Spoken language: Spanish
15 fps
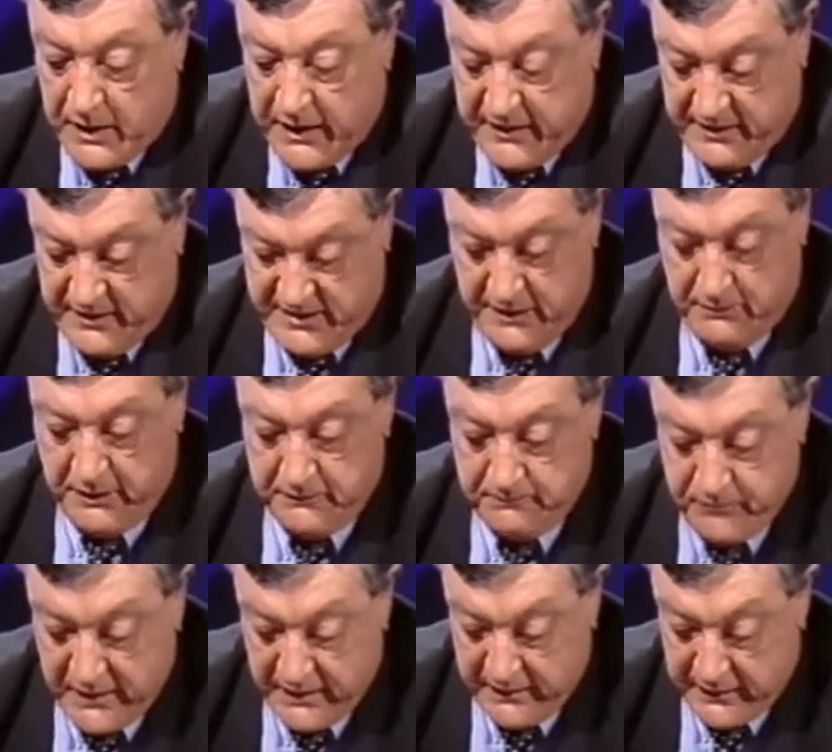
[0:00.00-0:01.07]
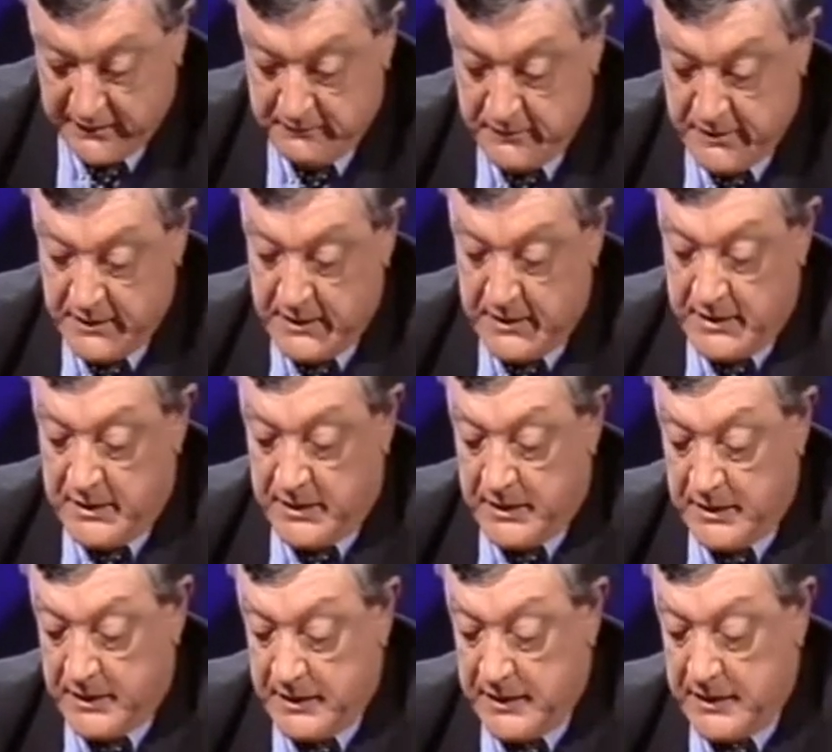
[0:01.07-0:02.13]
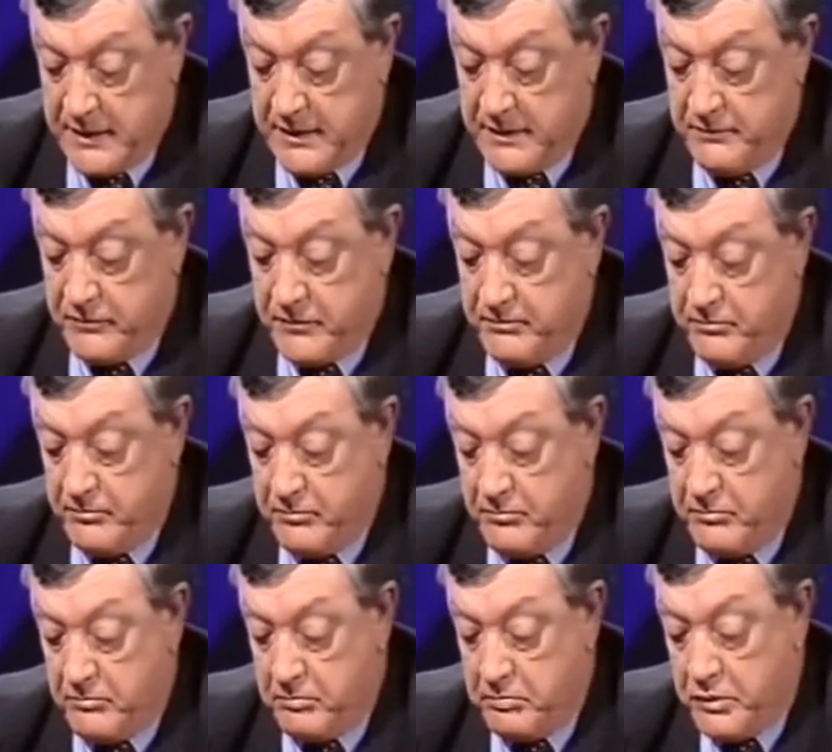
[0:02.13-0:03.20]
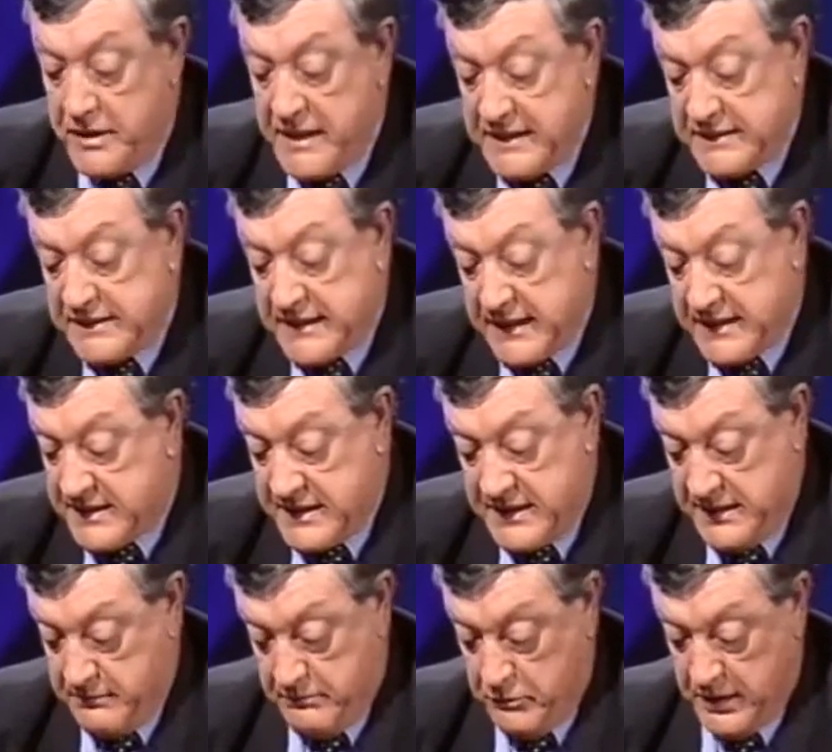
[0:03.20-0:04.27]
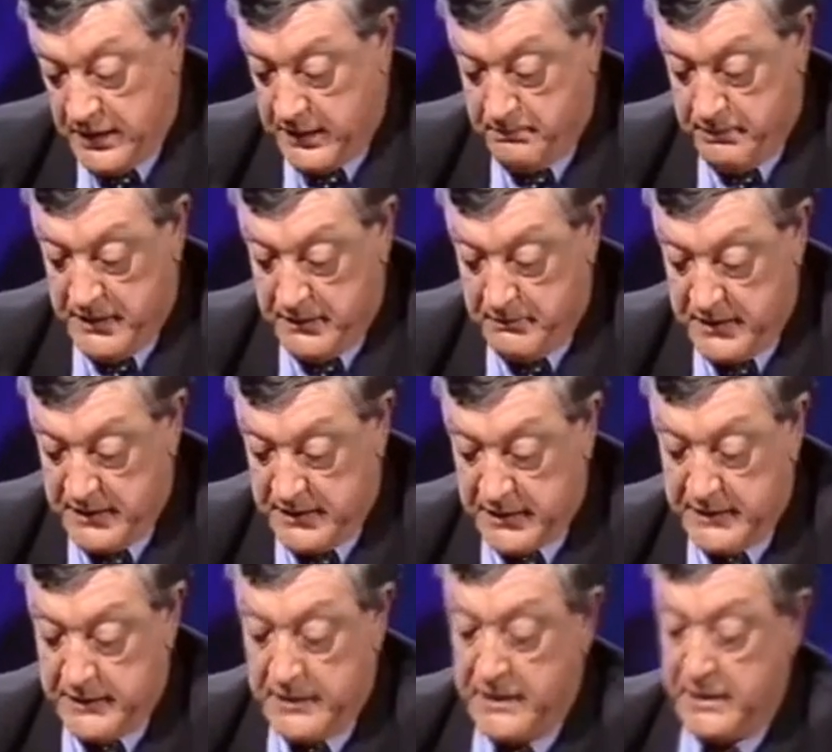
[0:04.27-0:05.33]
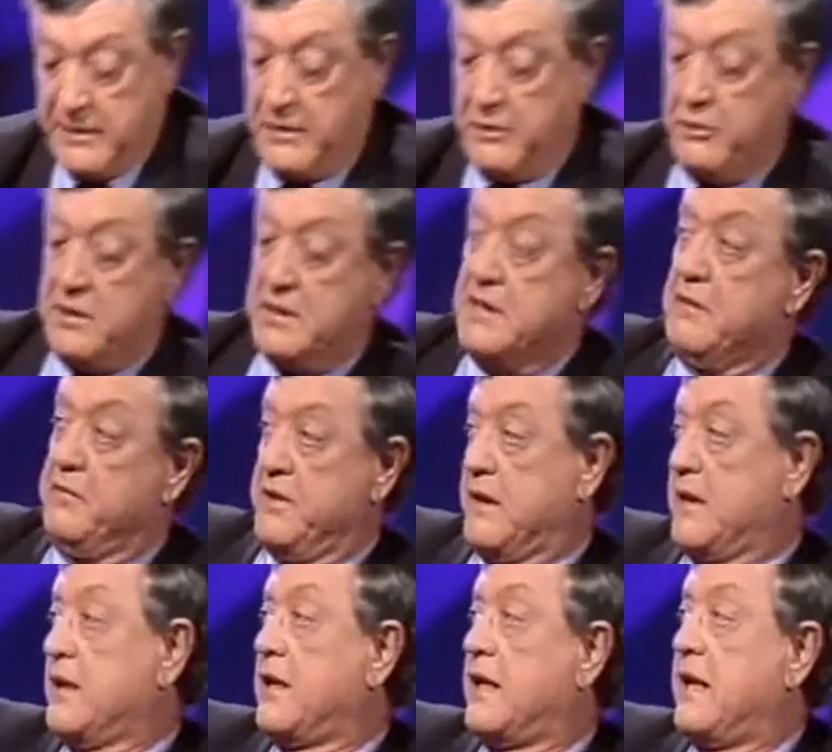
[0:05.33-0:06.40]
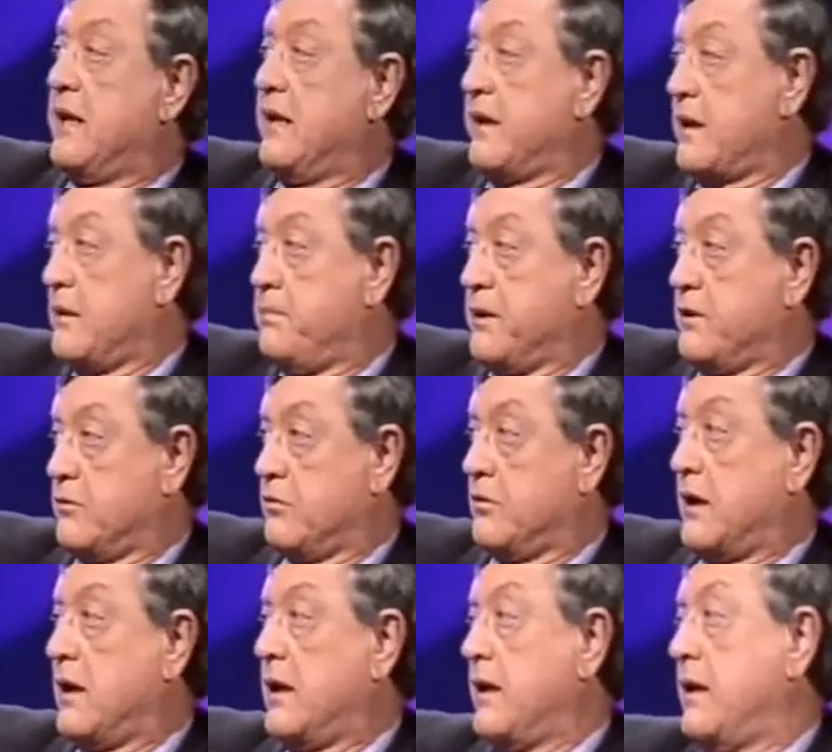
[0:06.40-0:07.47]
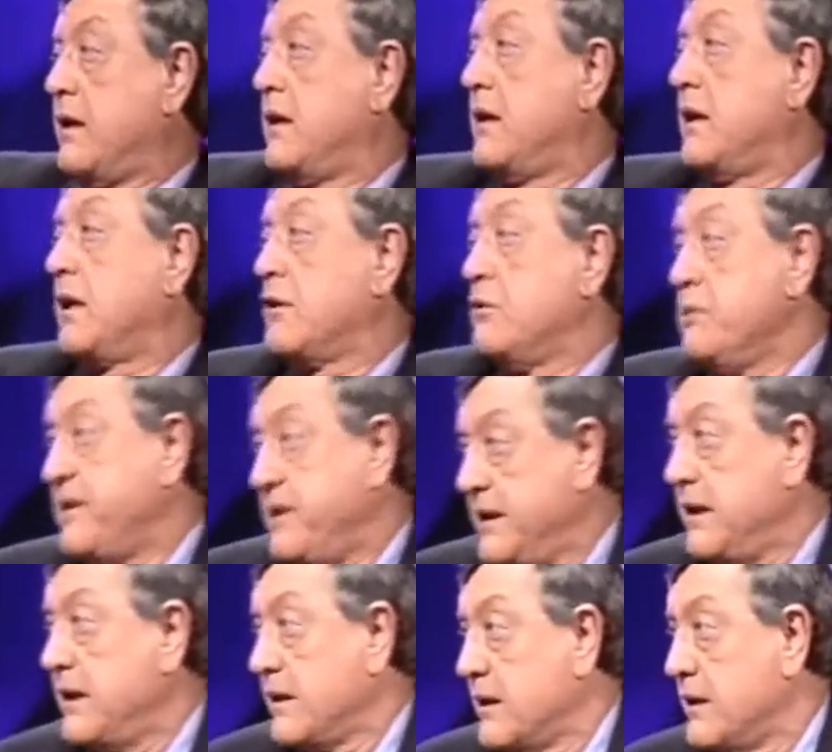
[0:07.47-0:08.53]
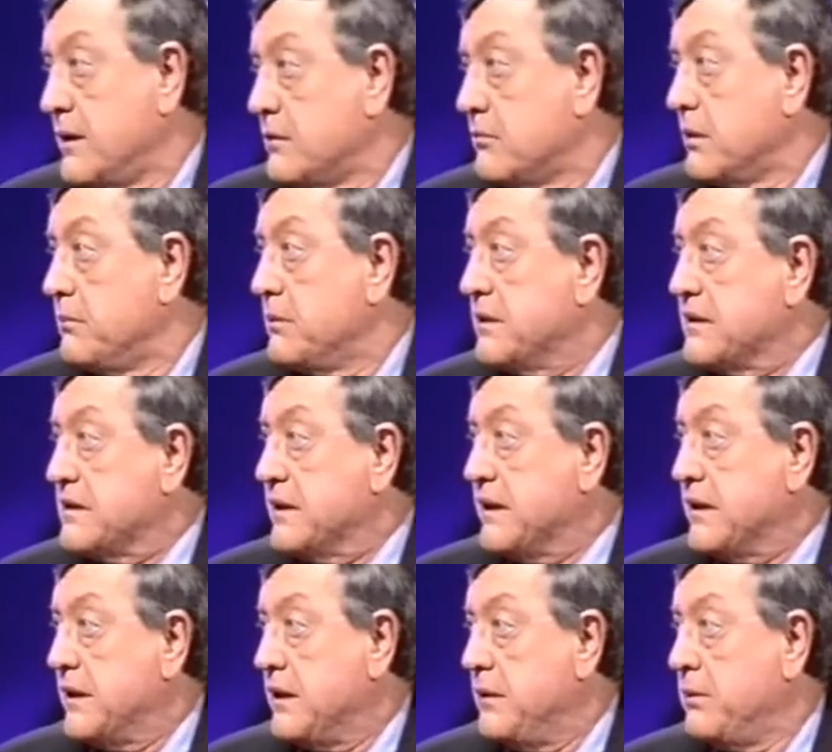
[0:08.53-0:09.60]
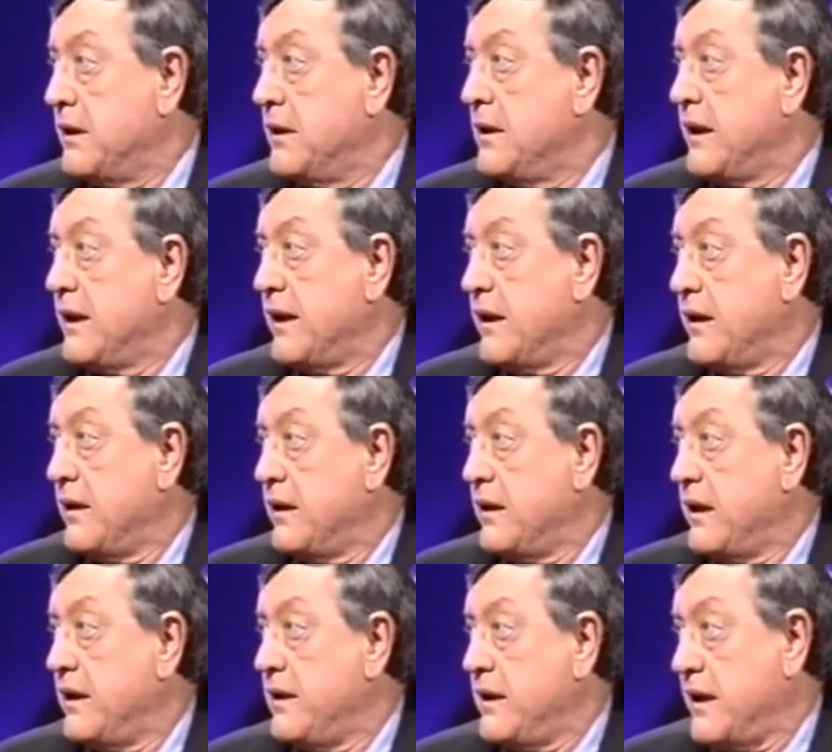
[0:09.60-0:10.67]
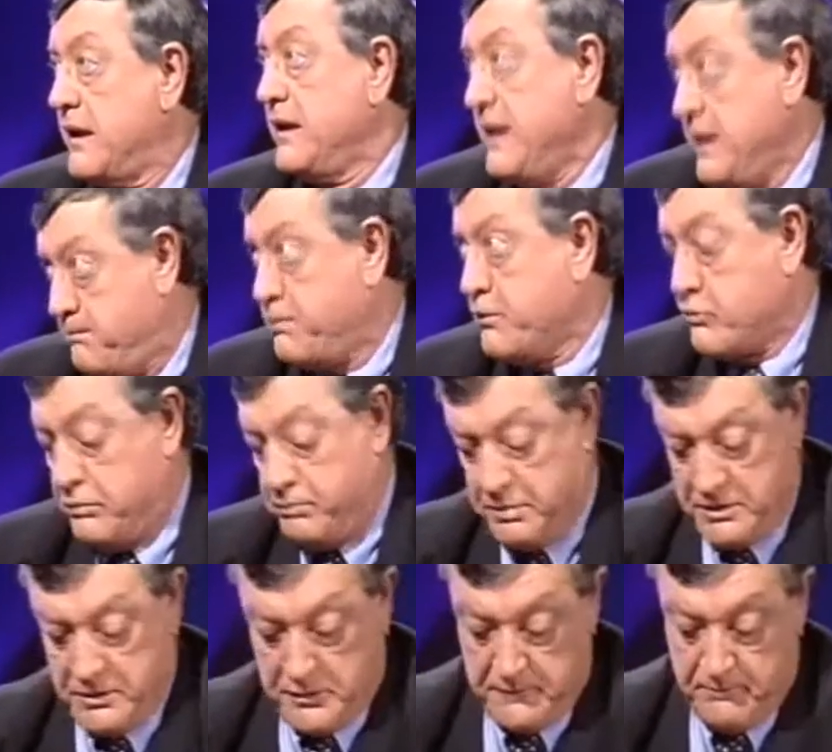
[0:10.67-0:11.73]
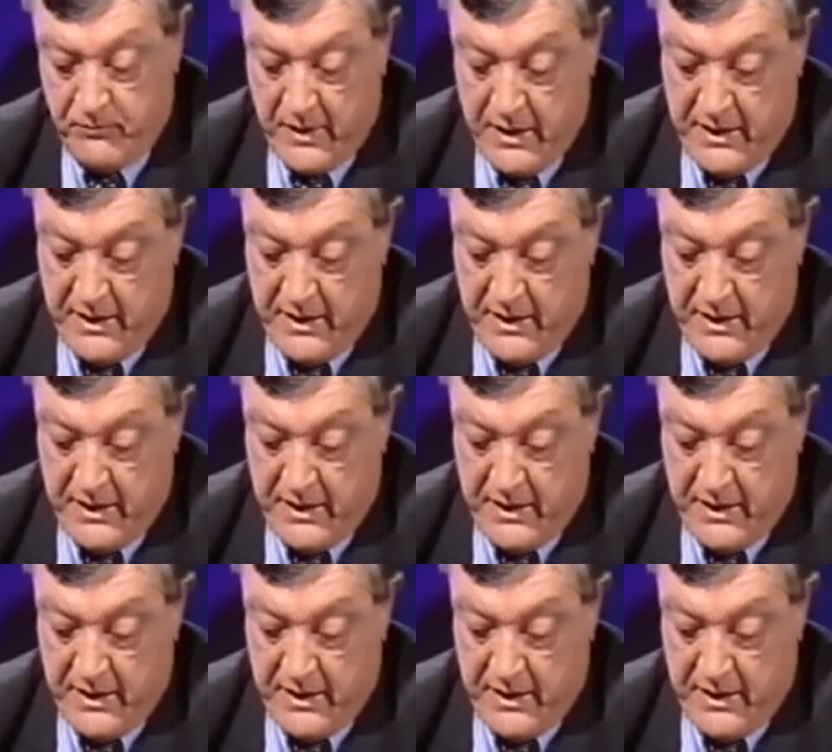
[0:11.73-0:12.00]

excesiva, quizá. Eh, voy a entrar, sí, muy rápidamente en lo que significa Allen respecto a la comicidad, que naturalmente se inscribe en ella y, por supuesto,